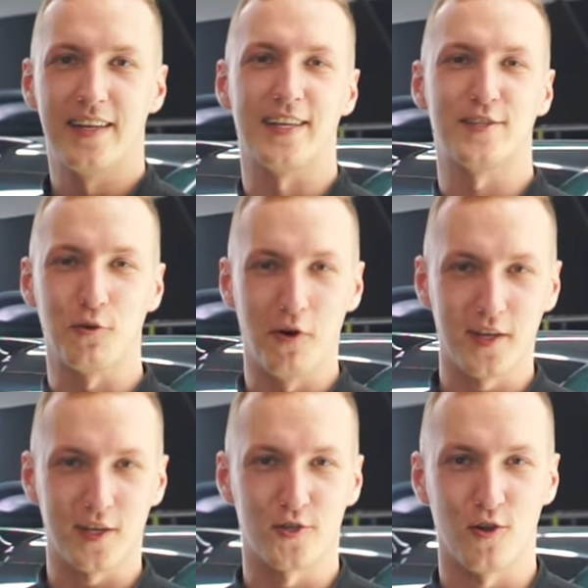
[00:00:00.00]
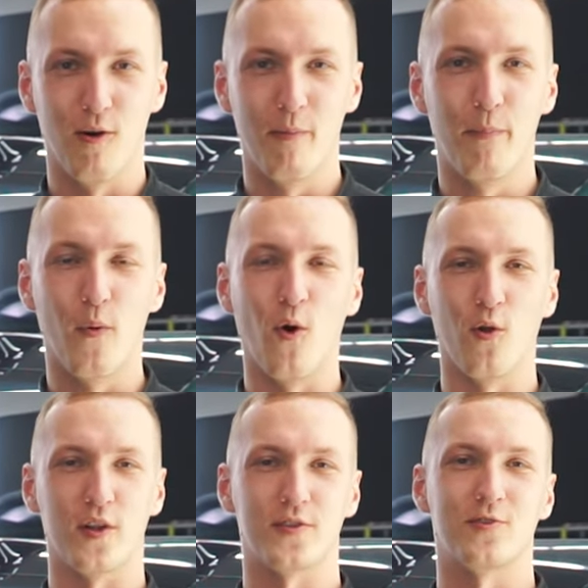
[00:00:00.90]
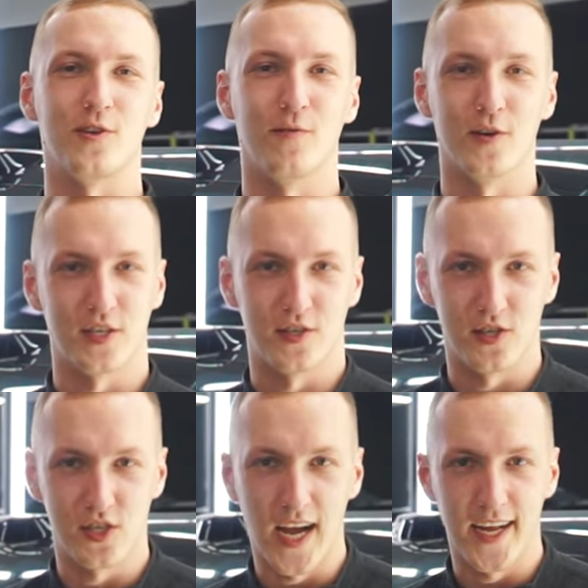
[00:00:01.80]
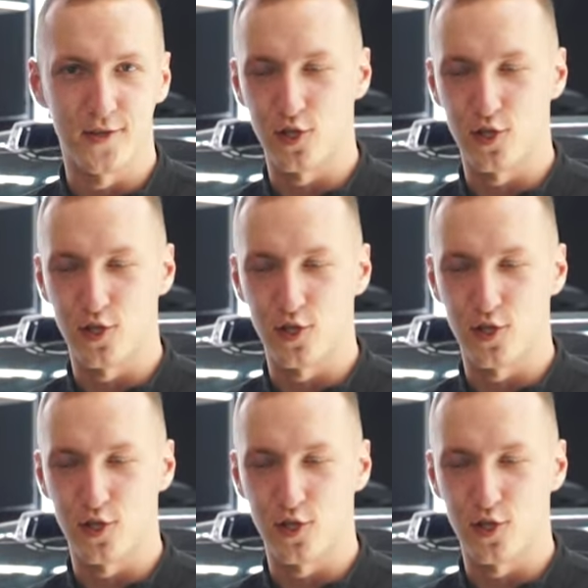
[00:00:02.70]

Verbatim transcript: настолько, что он полностью его защищает,